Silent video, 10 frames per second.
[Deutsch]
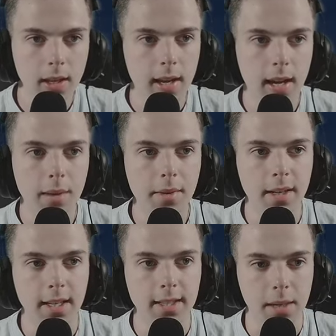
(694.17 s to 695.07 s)
Haben wir ein
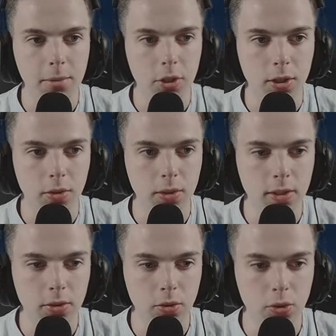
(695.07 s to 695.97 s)
Exempel statuiert.
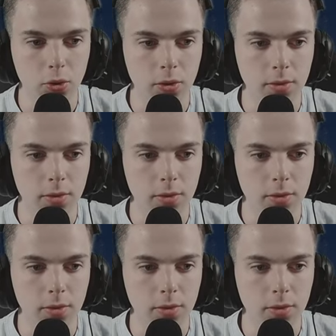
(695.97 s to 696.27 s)
So, schön.